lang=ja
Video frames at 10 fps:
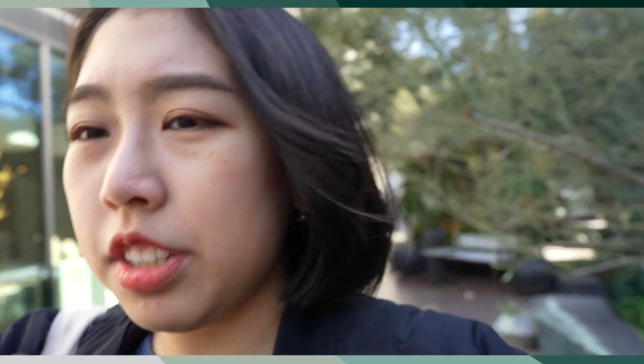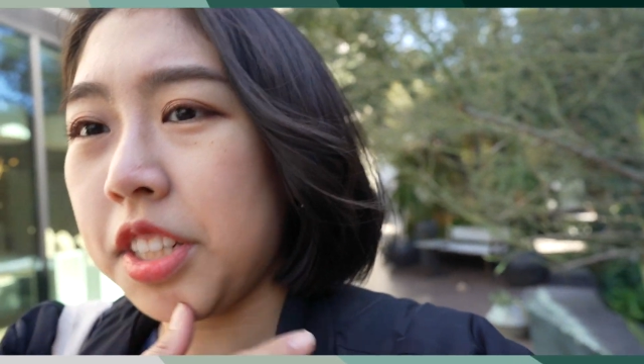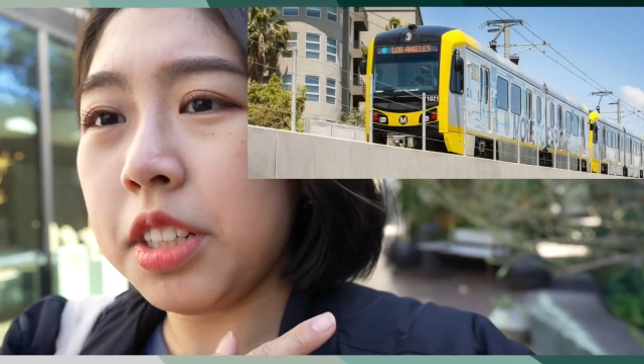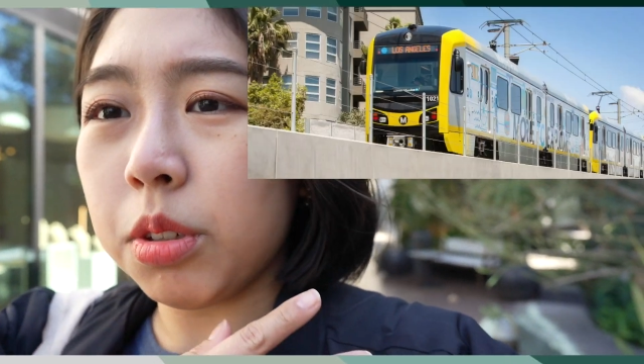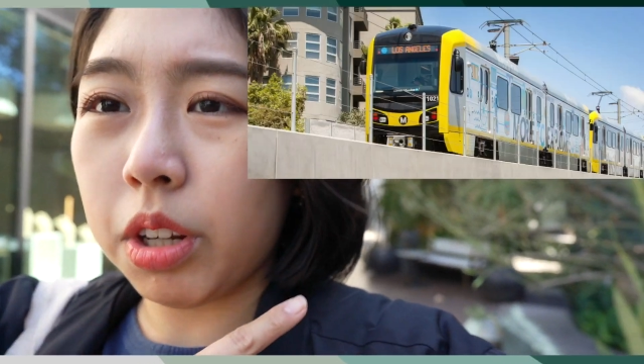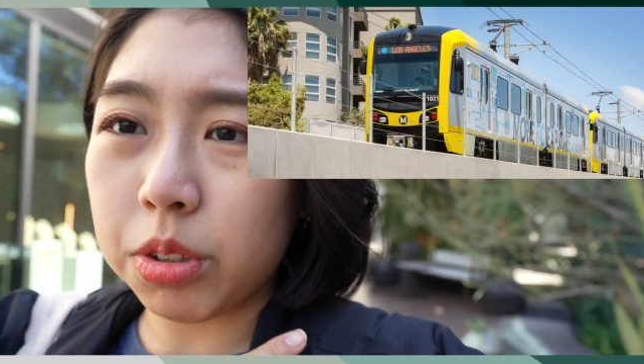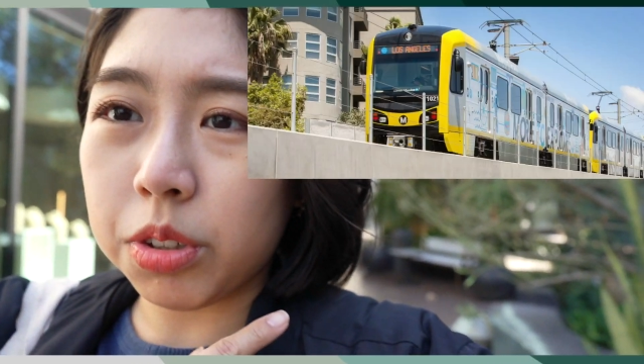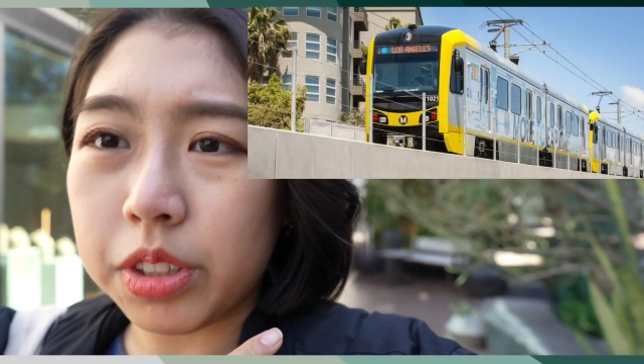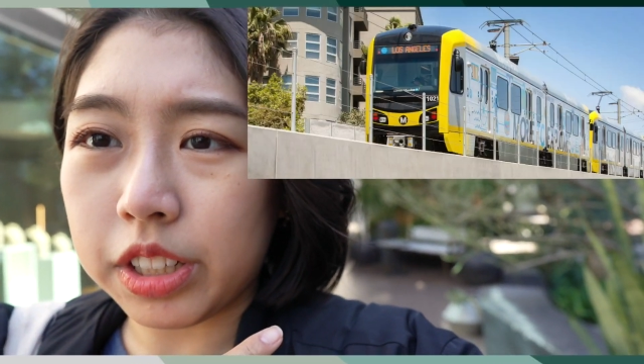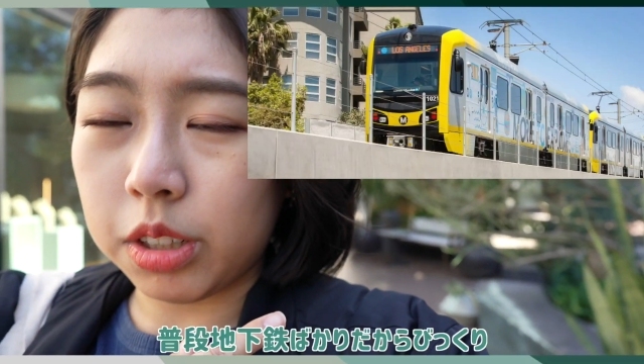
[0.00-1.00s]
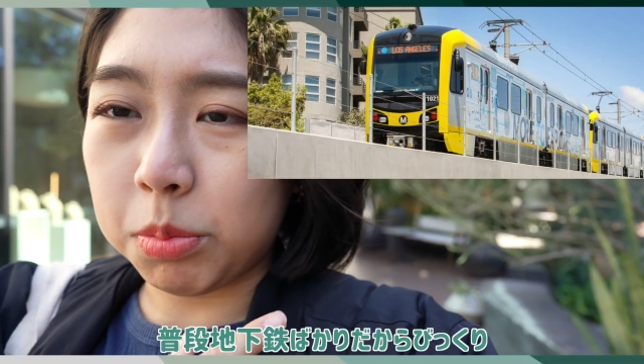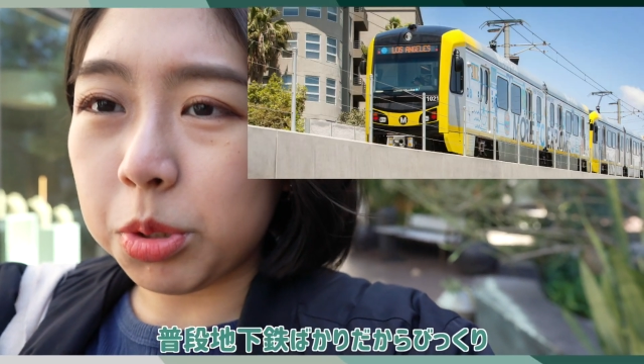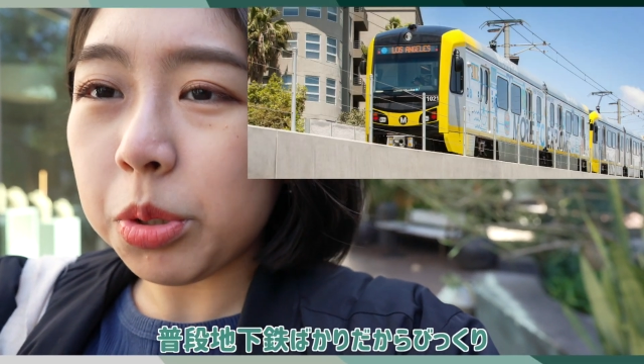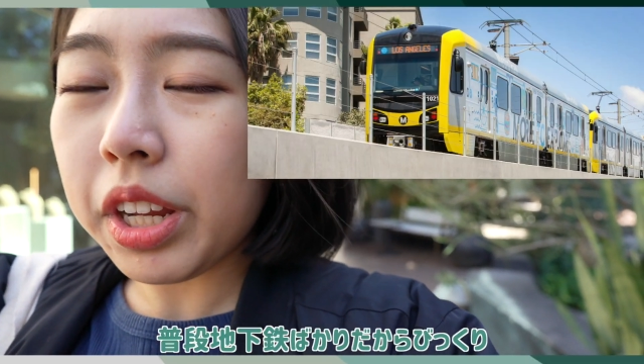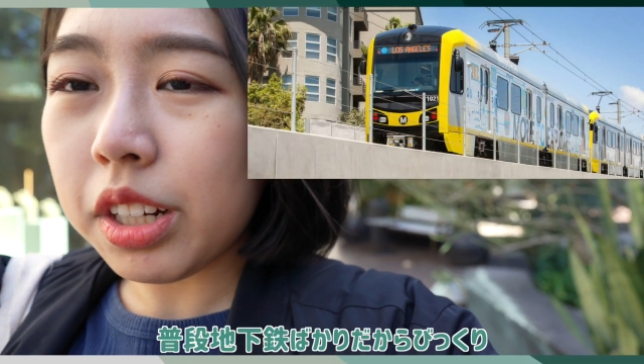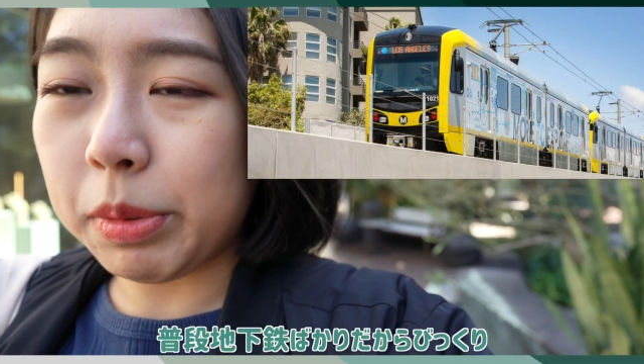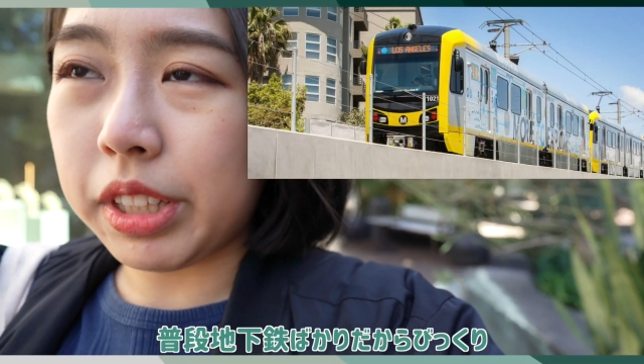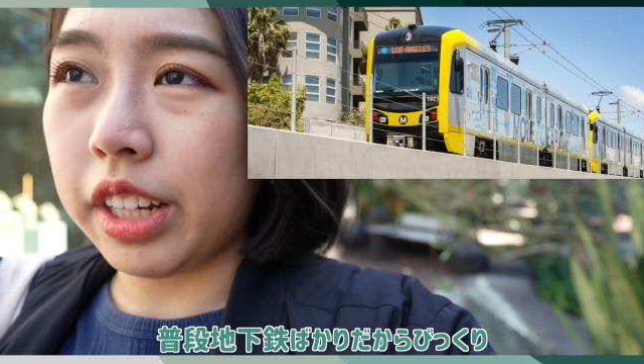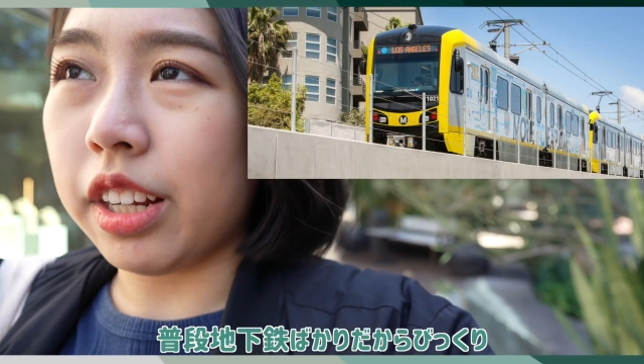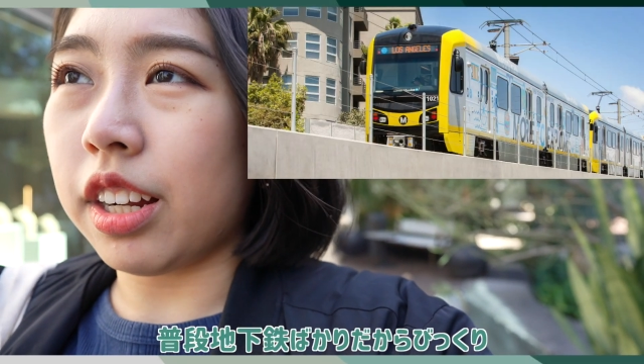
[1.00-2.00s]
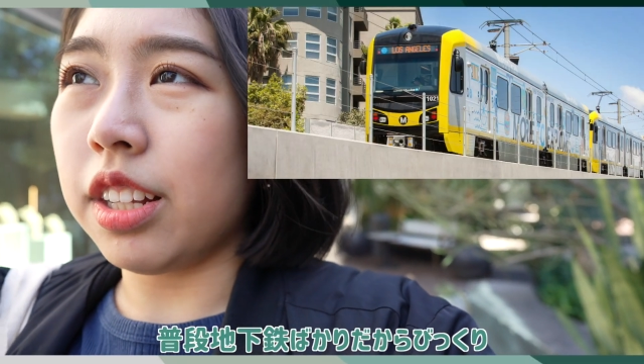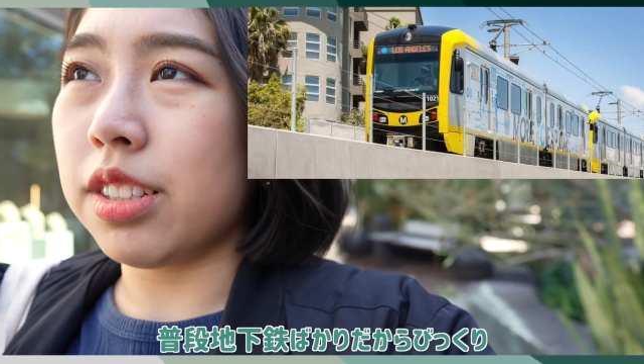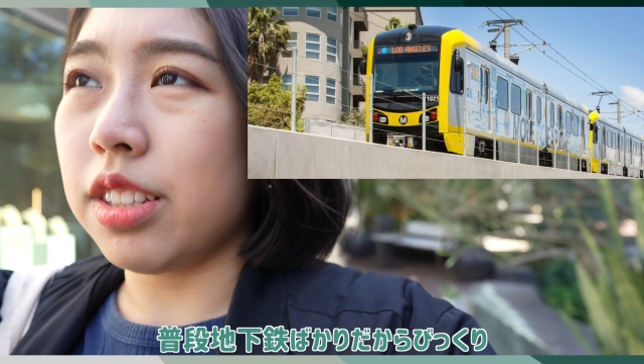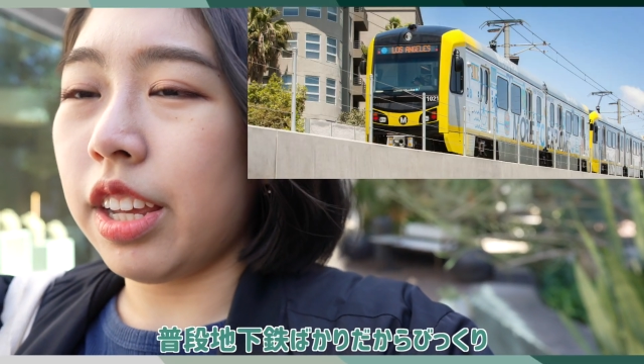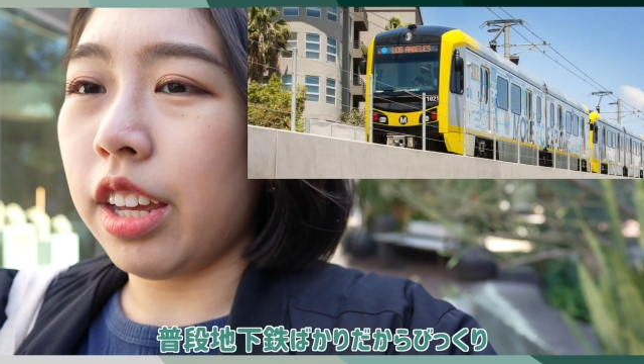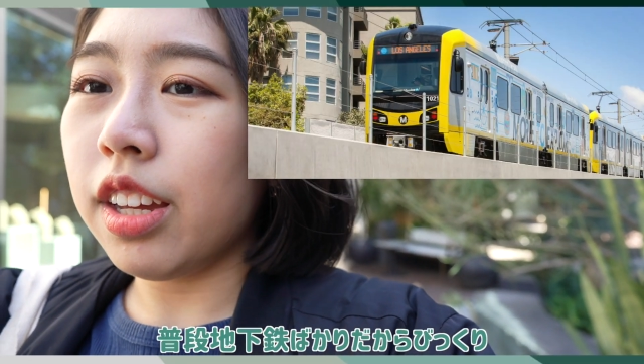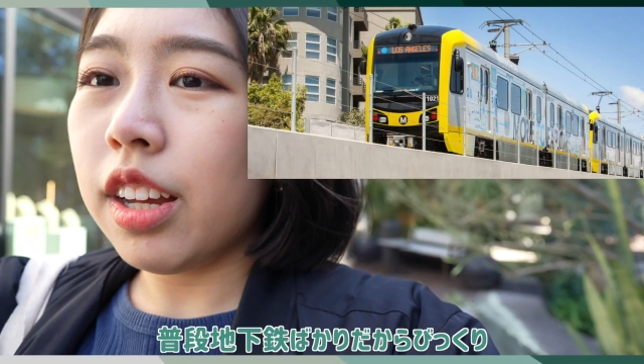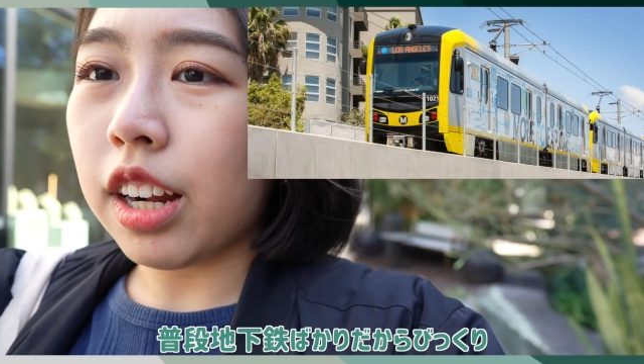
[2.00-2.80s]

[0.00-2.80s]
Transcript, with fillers: 写真載っけとくんだけどモノレールみたいな感じで